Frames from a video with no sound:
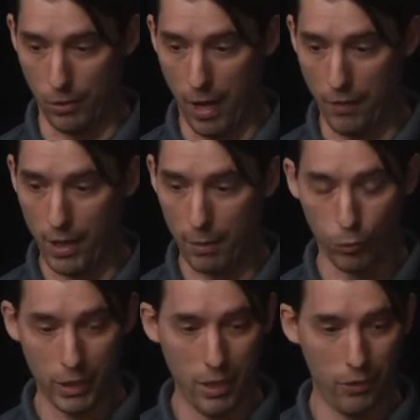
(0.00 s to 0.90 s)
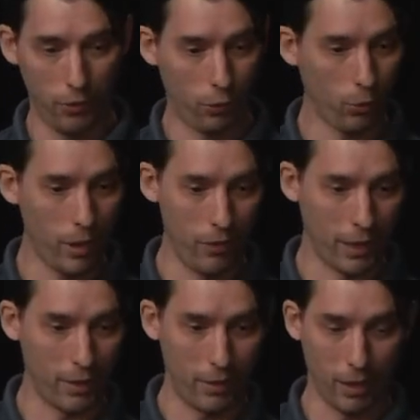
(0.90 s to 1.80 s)
avec la mondialisation et avec
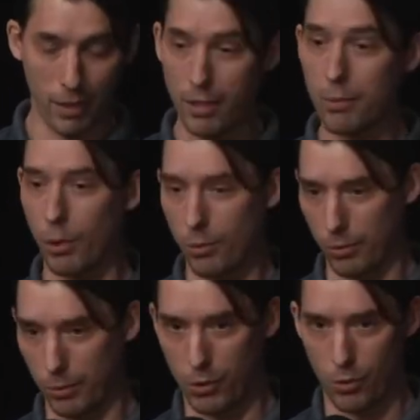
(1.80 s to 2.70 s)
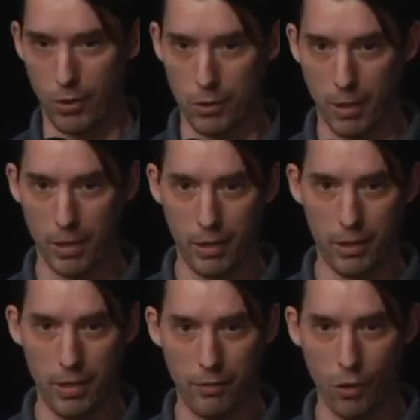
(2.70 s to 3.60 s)
Internet, bah, je, parlais
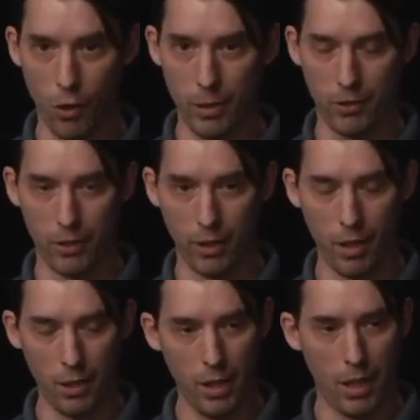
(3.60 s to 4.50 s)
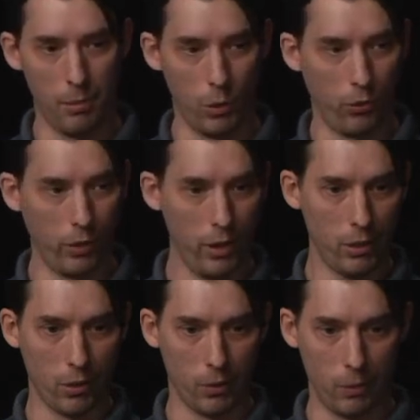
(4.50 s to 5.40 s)
des, forums, etc., mais aussi
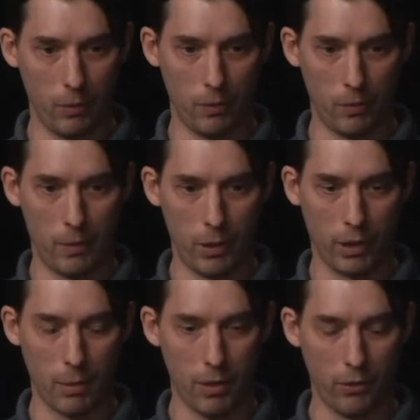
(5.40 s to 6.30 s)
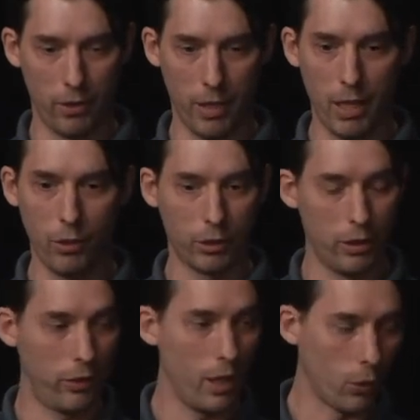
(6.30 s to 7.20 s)
notre capacité à
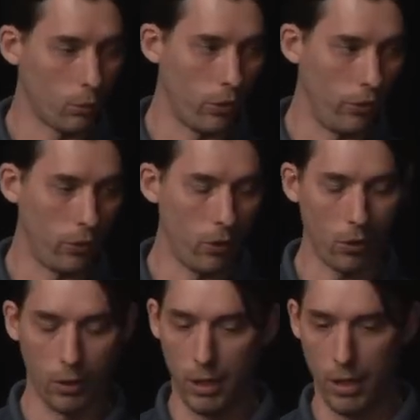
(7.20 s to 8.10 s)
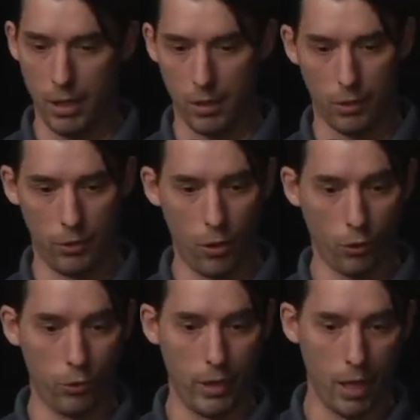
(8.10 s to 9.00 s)
identifier les compositeurs, de leur
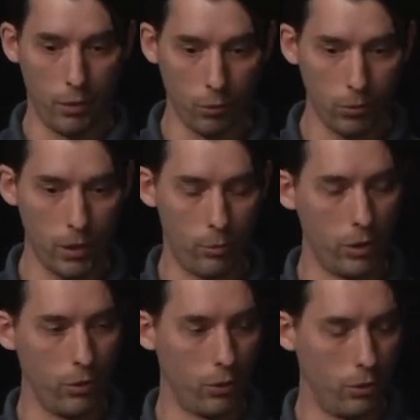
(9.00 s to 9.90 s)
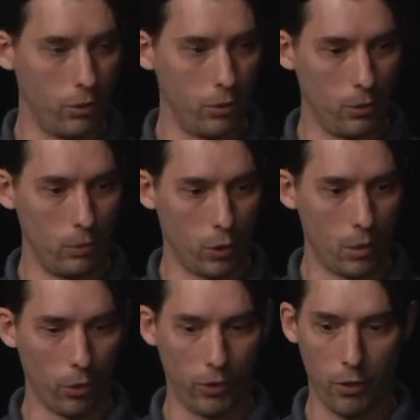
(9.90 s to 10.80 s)
donner un nom et puis de, de, de,
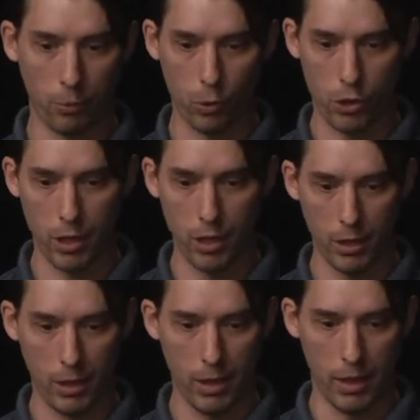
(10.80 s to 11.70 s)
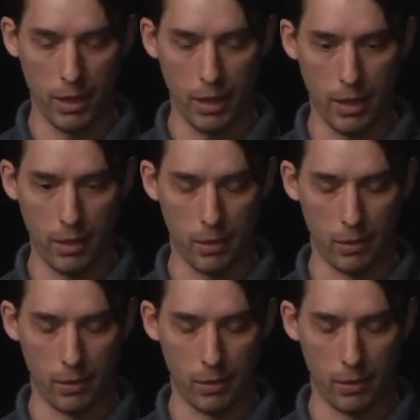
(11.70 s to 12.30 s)
commencer à se projeter. Et,